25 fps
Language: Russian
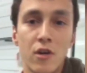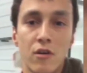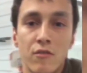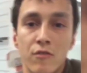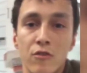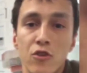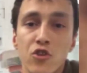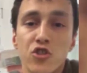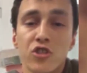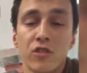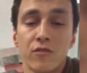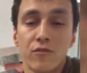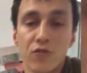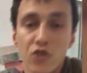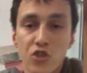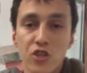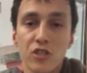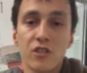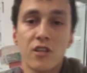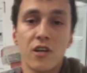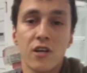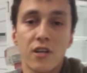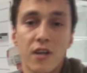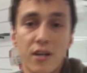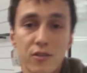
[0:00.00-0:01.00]
выложил,
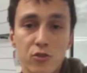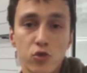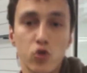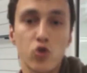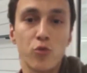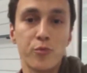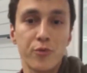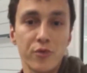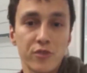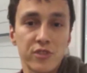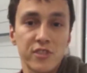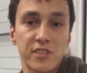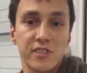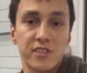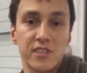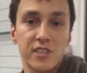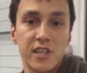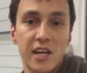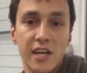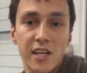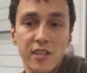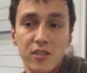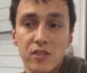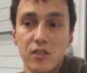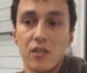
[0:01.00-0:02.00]
вышел на кассу, купил себе
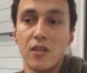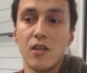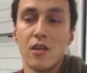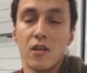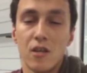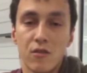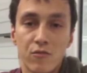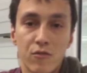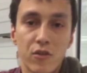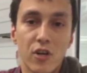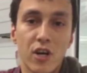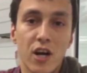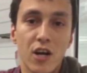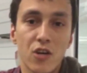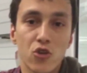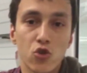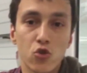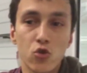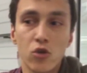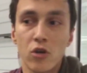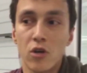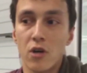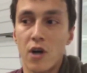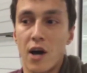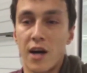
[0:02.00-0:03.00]
сигареты,
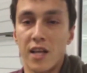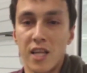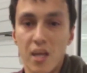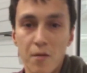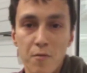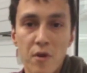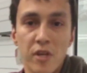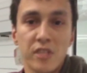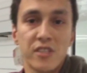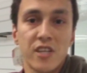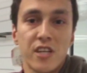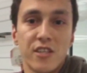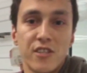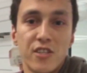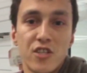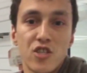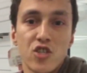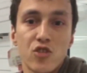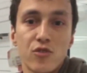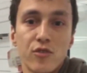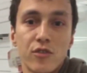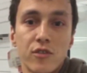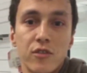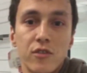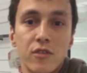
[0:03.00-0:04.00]
выхожу, она меня
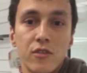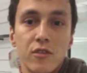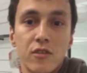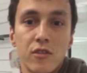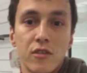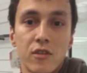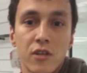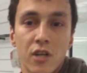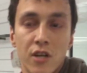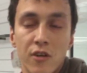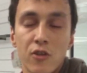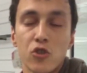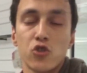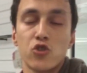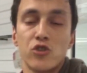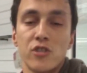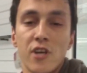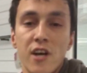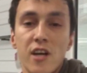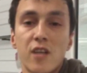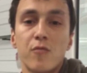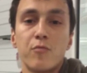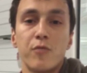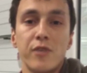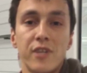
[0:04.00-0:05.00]
задерживает. Говорит, что
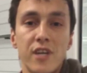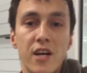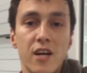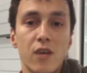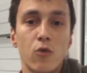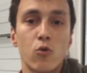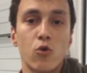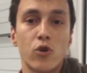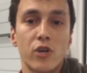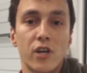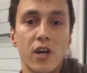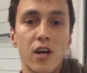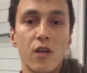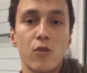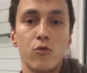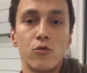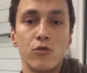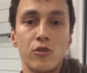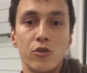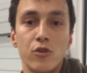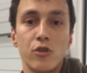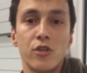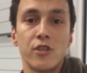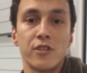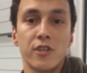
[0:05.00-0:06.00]
якобы я украл у
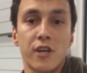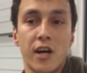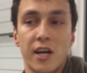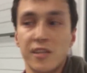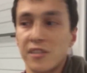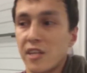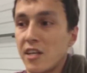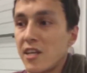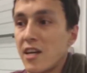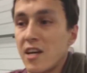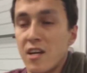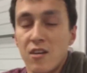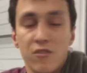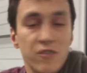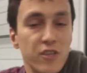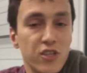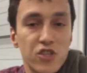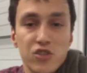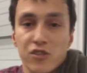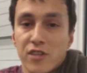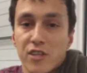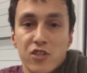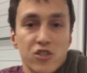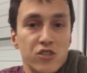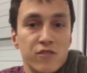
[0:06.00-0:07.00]
нее это, хотя я
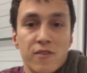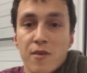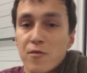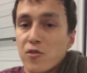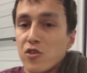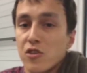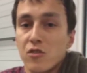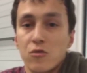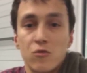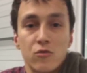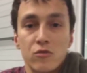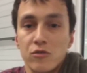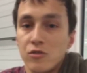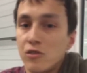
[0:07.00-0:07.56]
вещи даже вообще ну,